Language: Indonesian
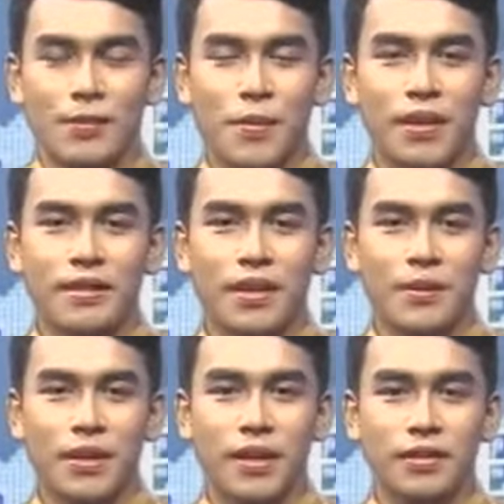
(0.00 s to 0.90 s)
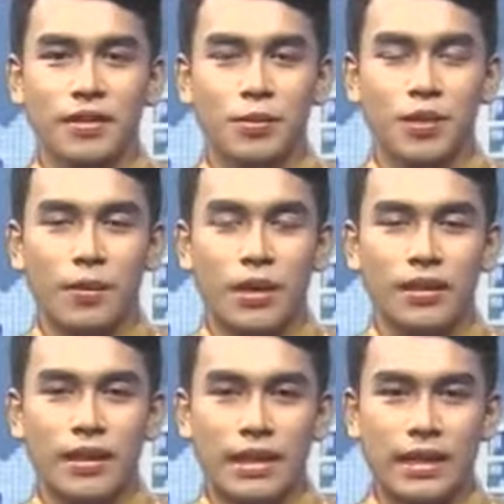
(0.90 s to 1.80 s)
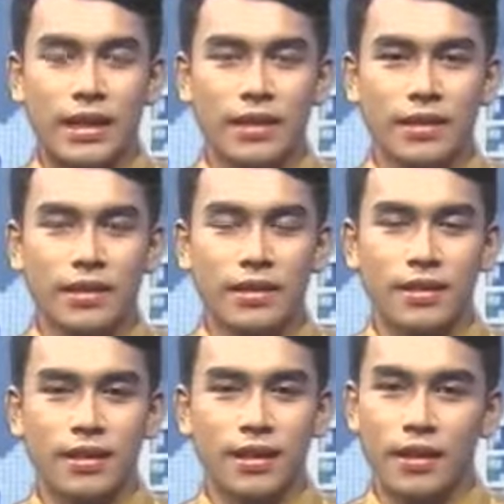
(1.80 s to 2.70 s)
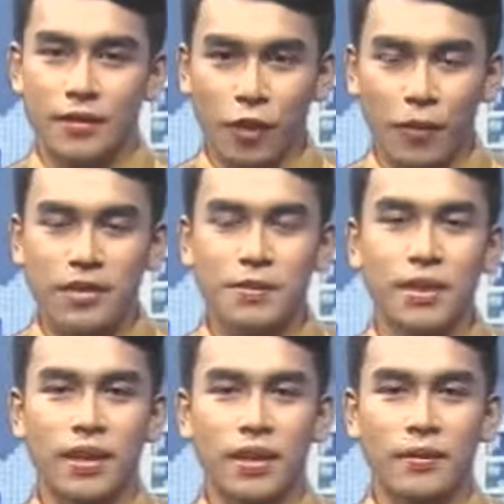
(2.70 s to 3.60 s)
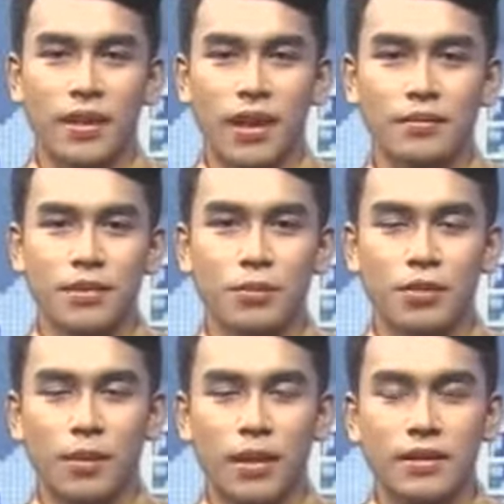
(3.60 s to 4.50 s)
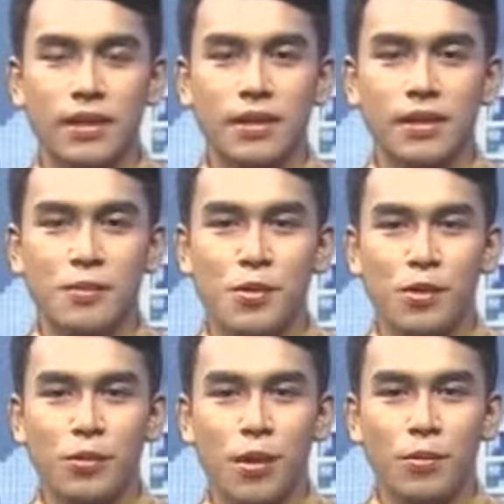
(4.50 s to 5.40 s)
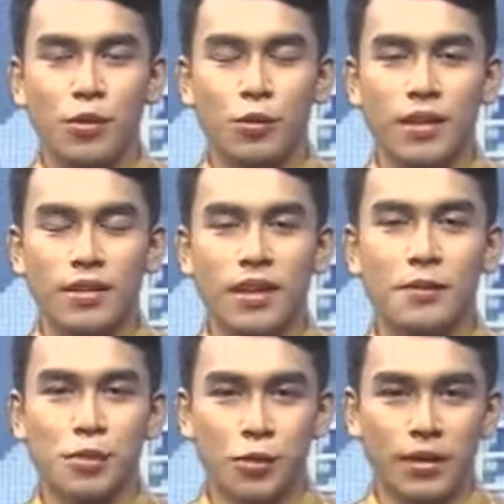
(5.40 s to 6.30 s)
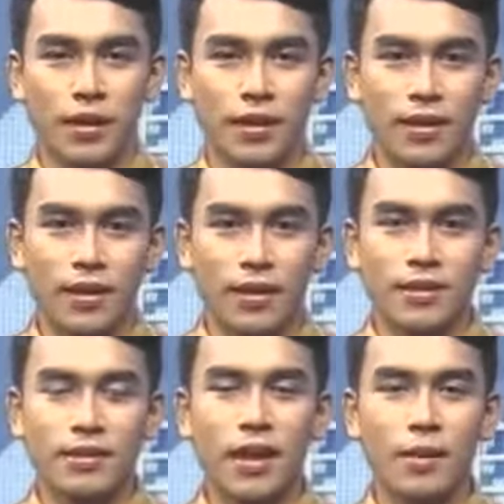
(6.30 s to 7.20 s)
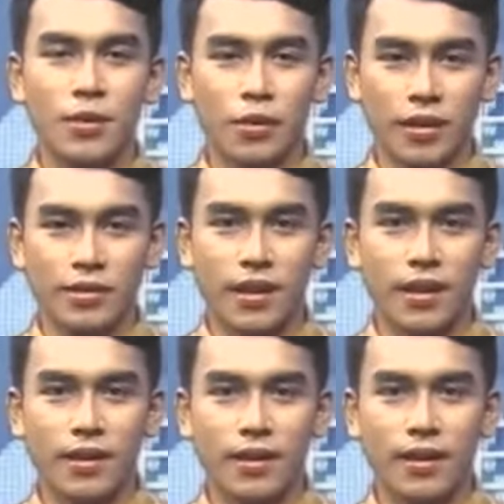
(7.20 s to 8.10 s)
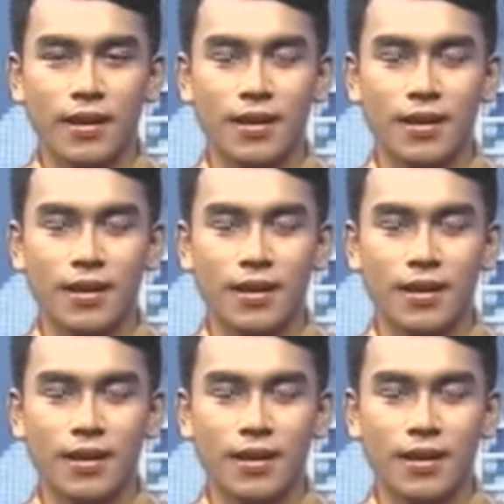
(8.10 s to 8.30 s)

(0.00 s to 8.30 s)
Pemirsa demikian seputar Bali Terkini kali ini. Nantikan informasi menarik kami dalam seputar Bali Terkini pukul 22.30 Wita. Salam Indonesia.